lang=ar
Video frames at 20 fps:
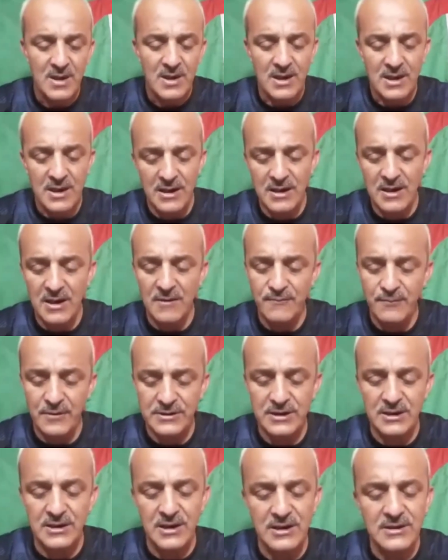خلال
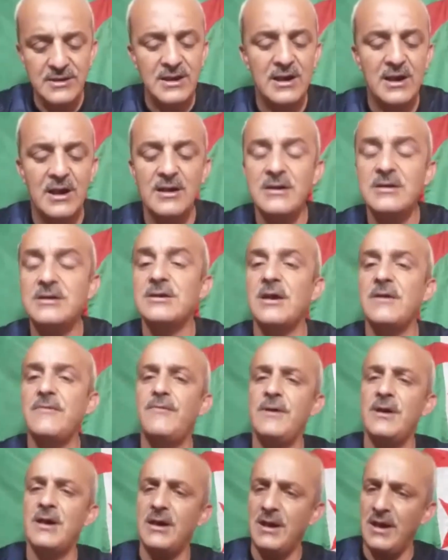فترة الانتقالات
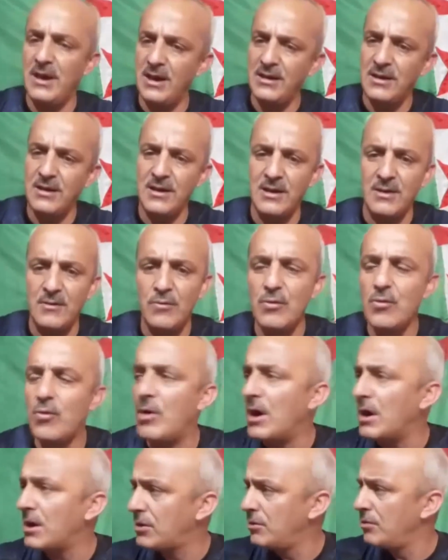الصيفية الحالية
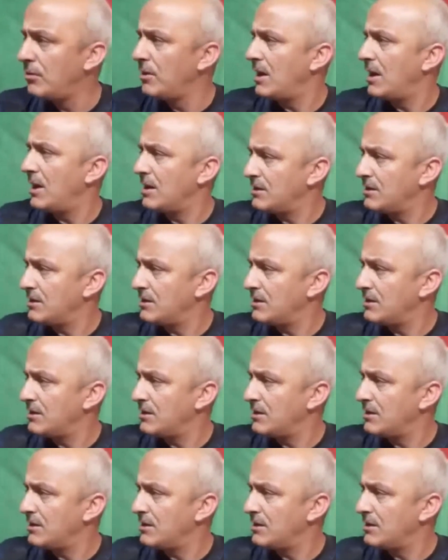وغوارديولا